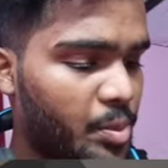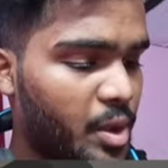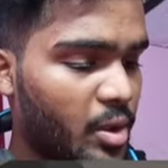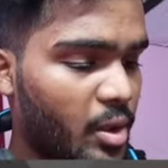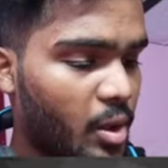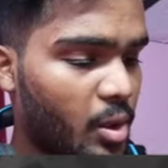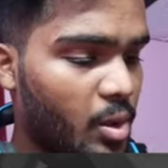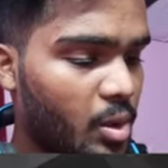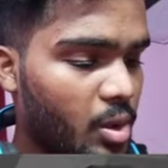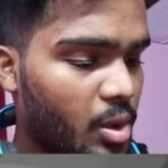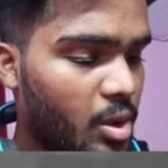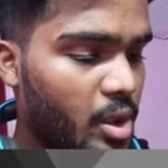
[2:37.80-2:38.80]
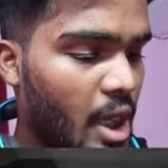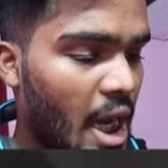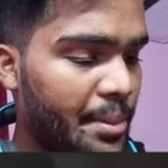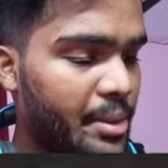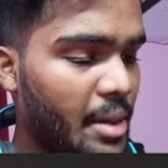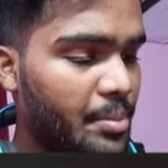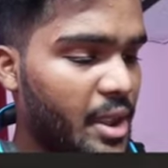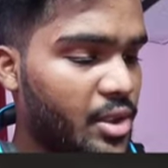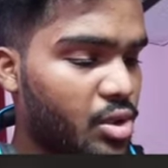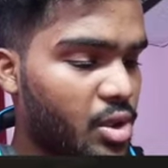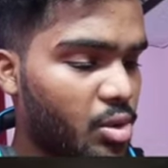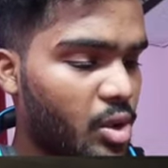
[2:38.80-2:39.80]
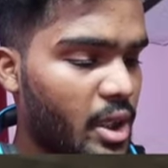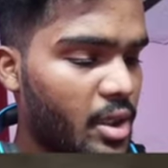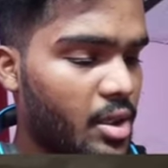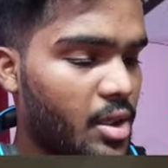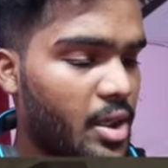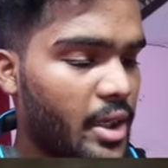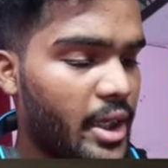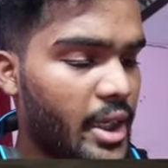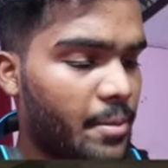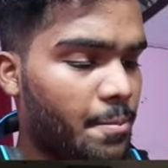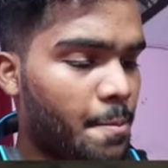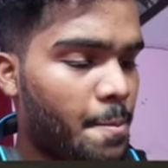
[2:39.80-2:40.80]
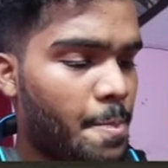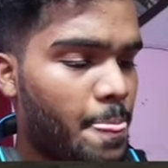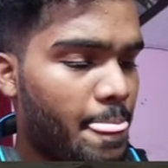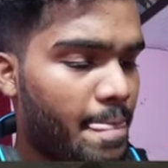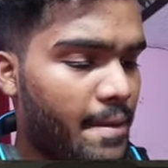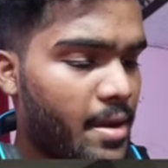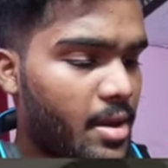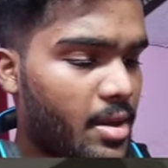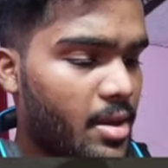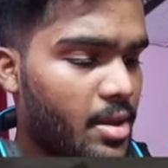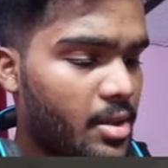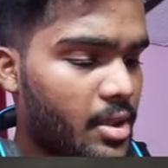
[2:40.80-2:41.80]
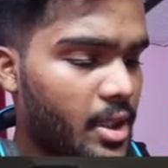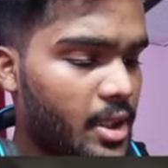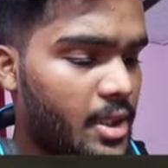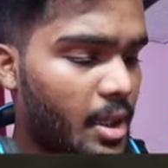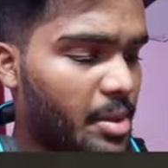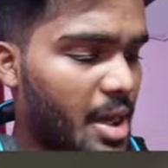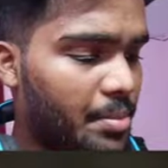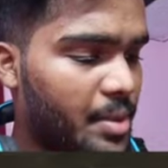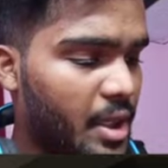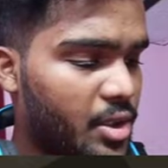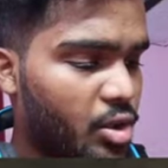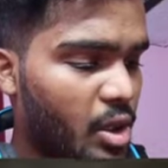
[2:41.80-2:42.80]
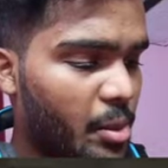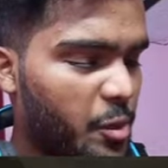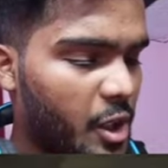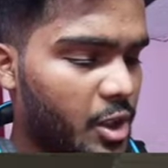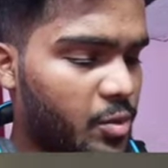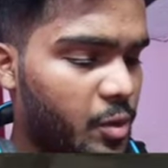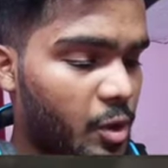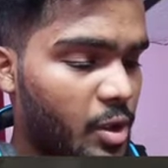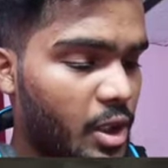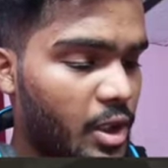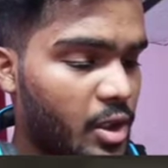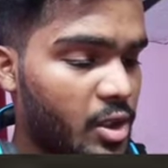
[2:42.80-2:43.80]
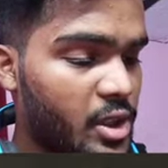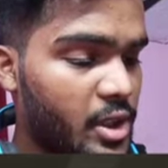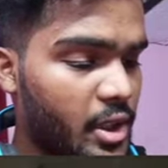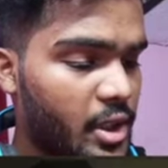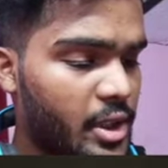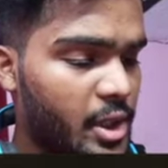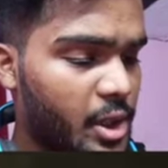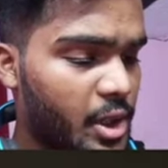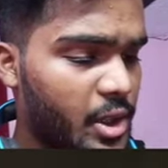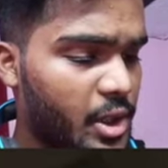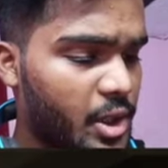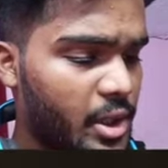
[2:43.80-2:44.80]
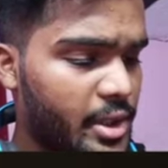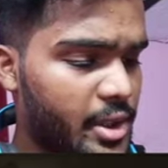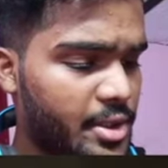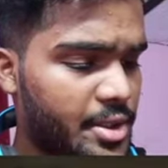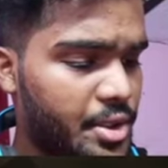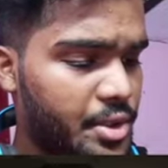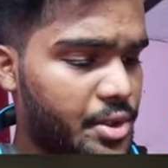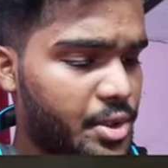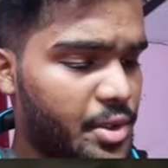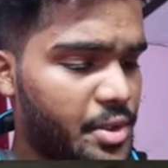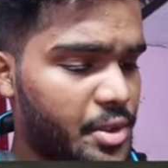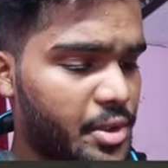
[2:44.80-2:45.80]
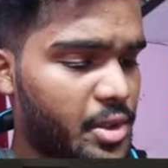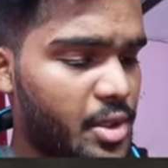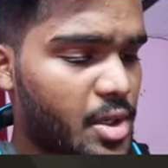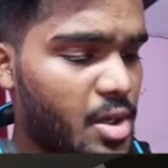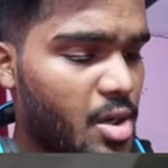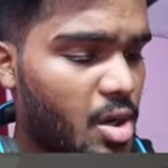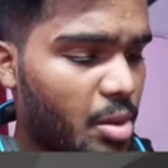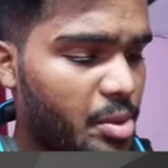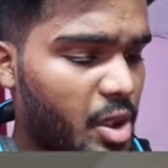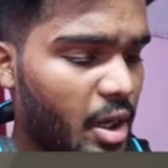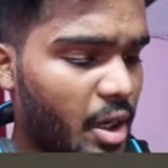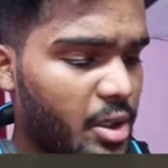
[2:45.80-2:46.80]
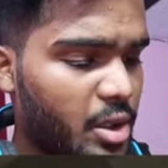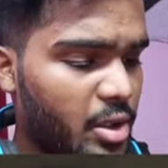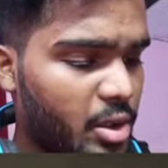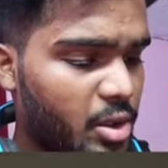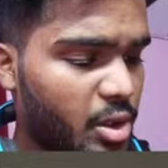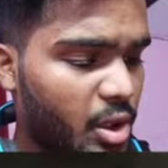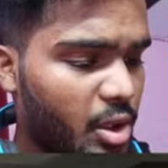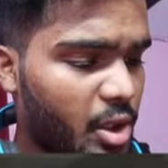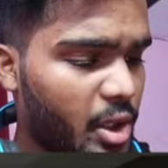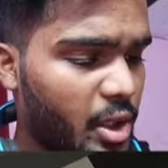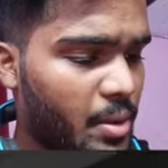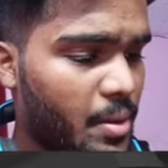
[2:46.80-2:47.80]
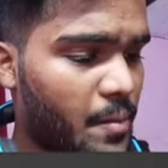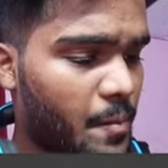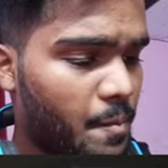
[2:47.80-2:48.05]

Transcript: अब देखना यहाँ भी आप देख चुके होंगे ठीक है ये हिस्सा भी आप देख चुके हैं मैं फास्ट फॉरवर्ड कर देता हूँ इसे जल्दी से जल्दी जल्दी जल्दी जल्दी जल्दी जल्दी अभी गहराइयाँ देखते जाना ठीक है